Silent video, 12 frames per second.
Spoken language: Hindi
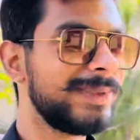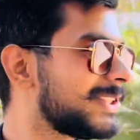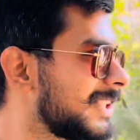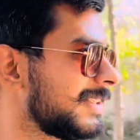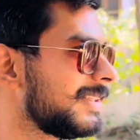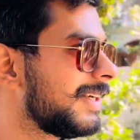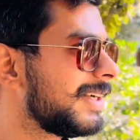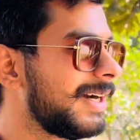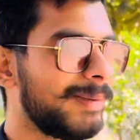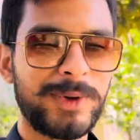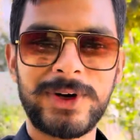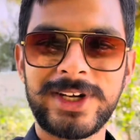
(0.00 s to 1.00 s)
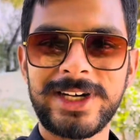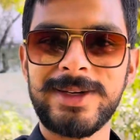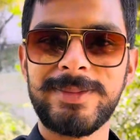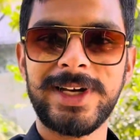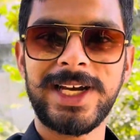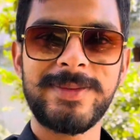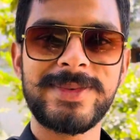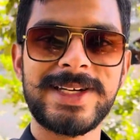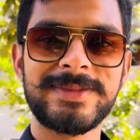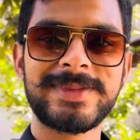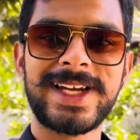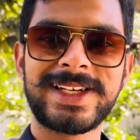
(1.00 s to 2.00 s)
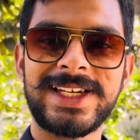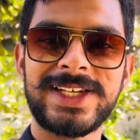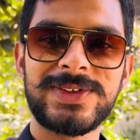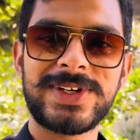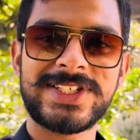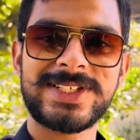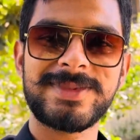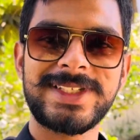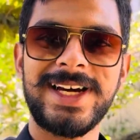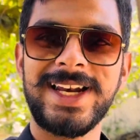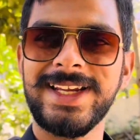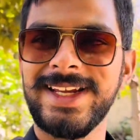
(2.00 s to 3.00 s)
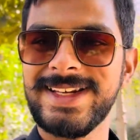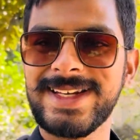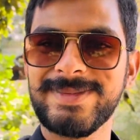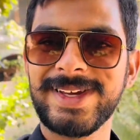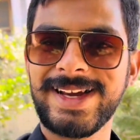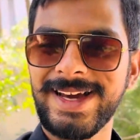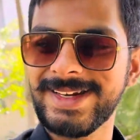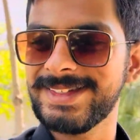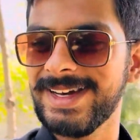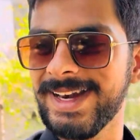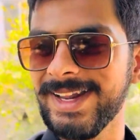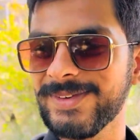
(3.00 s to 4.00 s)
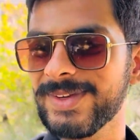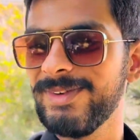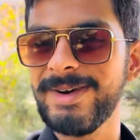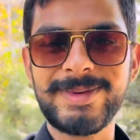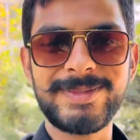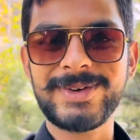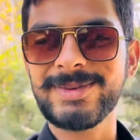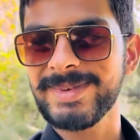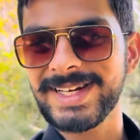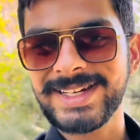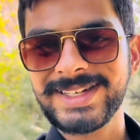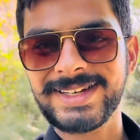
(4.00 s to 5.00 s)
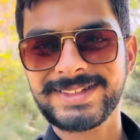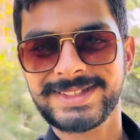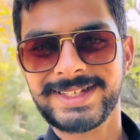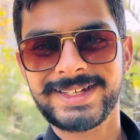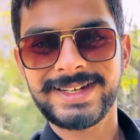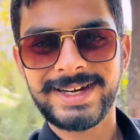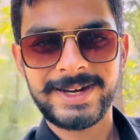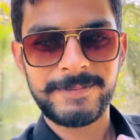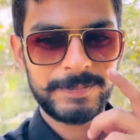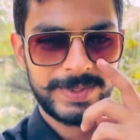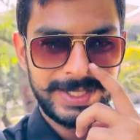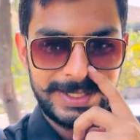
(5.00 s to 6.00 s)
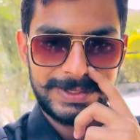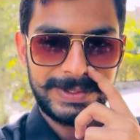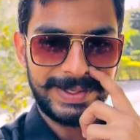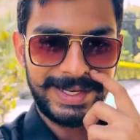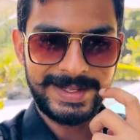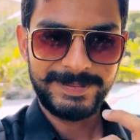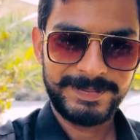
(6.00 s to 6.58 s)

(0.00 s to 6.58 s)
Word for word: मिशन अबॉर्ड करना पड़ा अभी हम एक नई लोकेशन पे जा रहे हैं यानी कि अपने घर ही जा रहे हैं क्योंकि वहाँ पर हमें कोई मना नहीं कर सकेगा यार तो खैर